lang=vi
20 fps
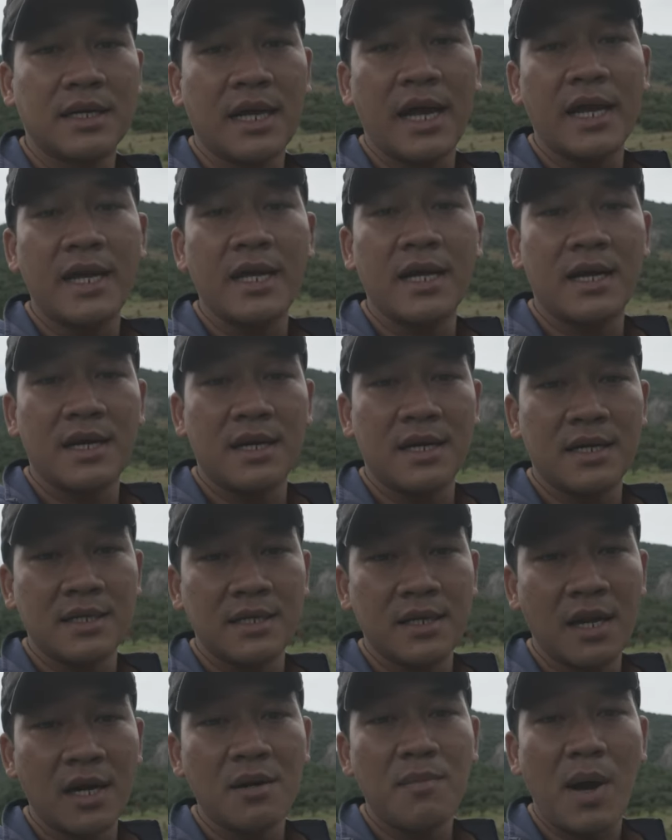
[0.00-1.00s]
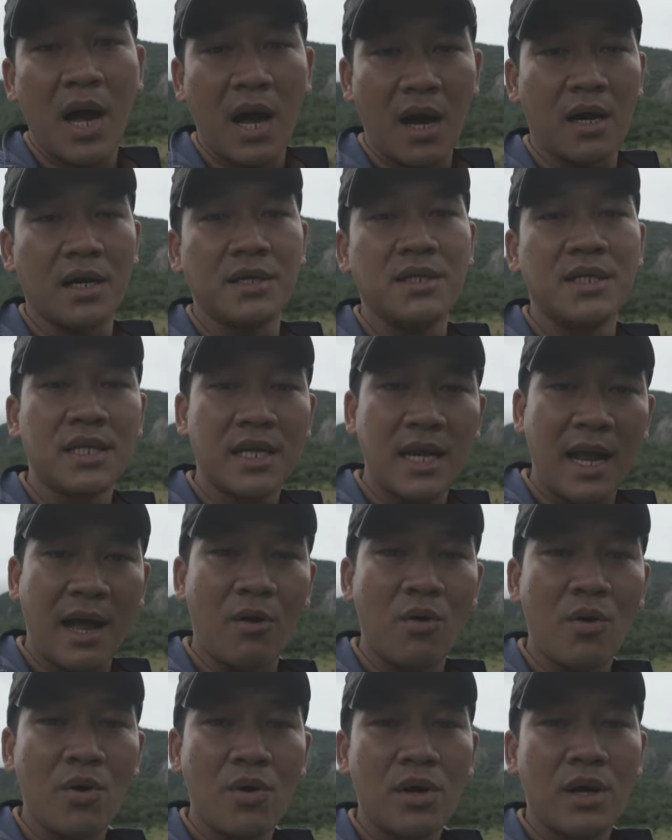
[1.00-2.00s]
cái nơi bà ở như thế
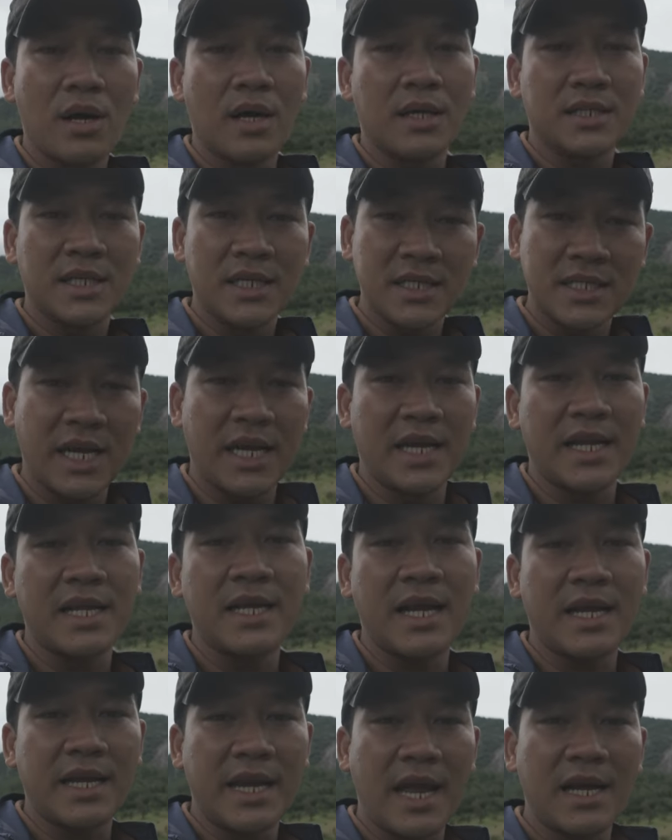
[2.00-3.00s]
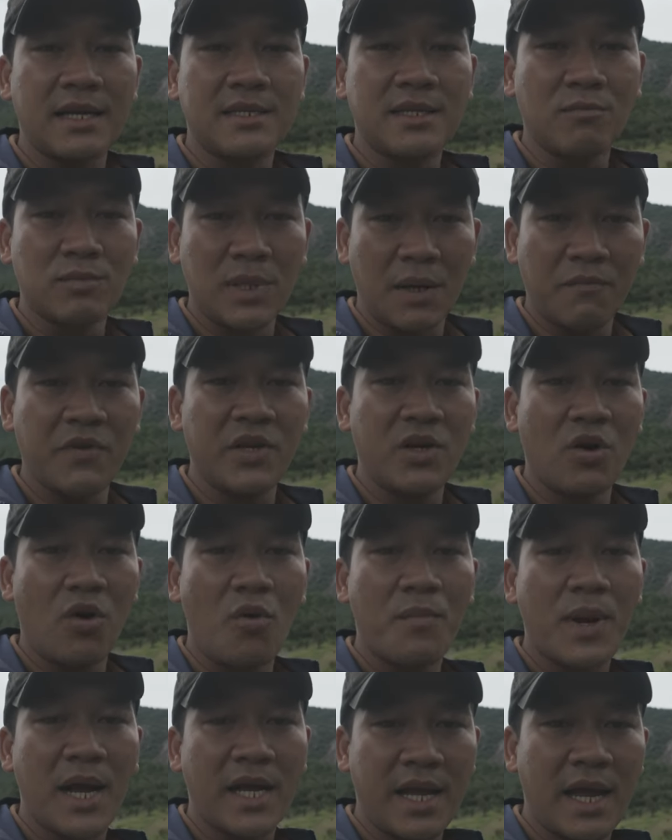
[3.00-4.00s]
nào, chia sẻ đến cả nhà trong tập
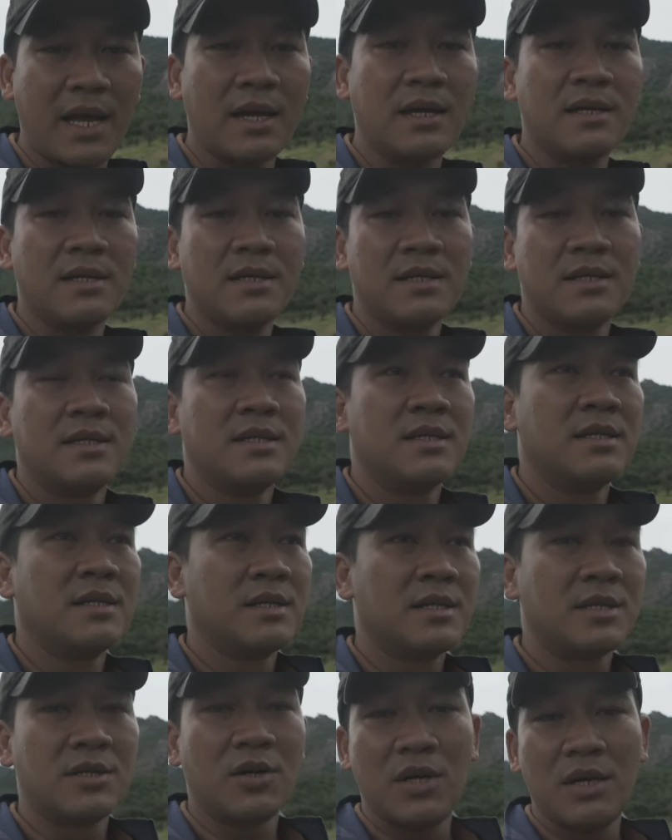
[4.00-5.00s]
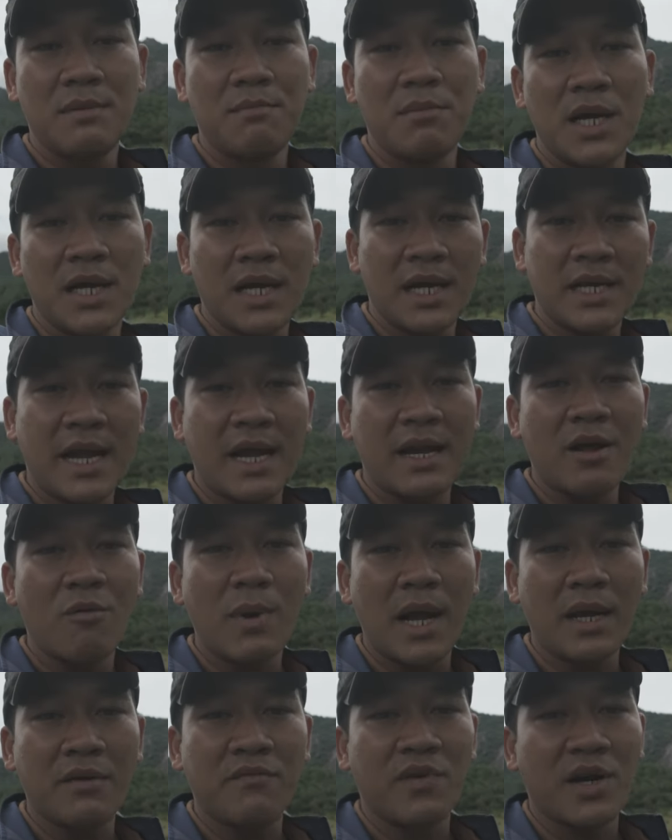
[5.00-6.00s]
video hôm nay nhé. Rồi mời cả nhà
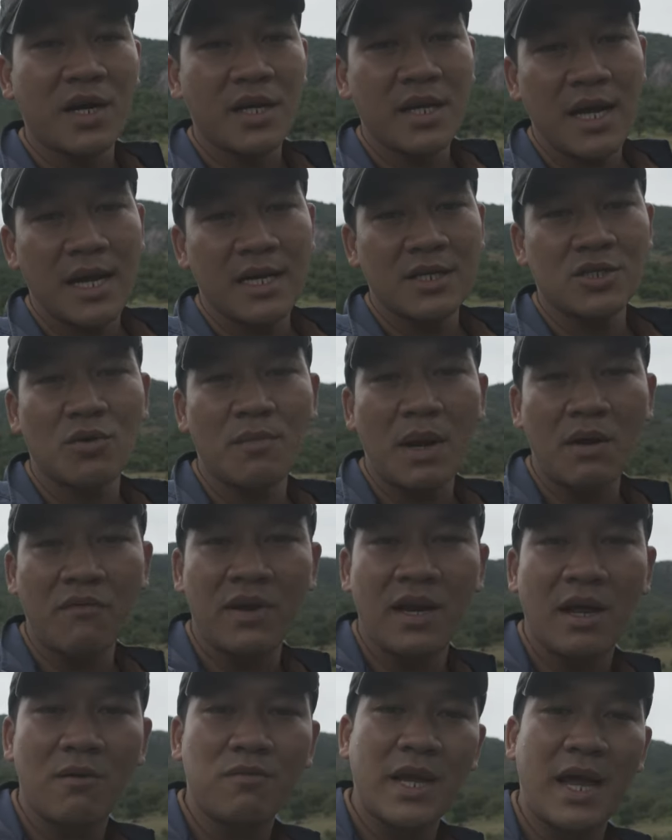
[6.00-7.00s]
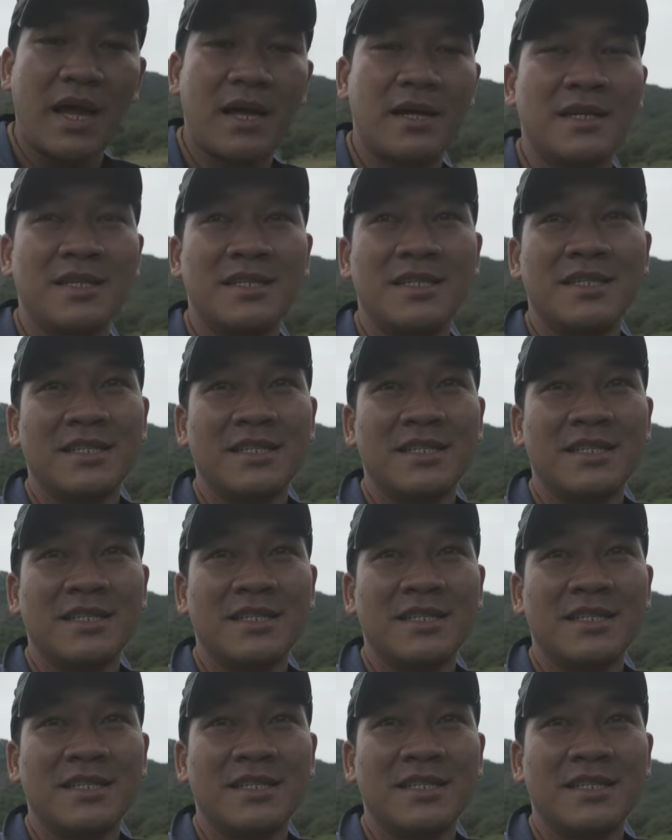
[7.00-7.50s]
đồng hành với Xuân Bắc Vlog nha.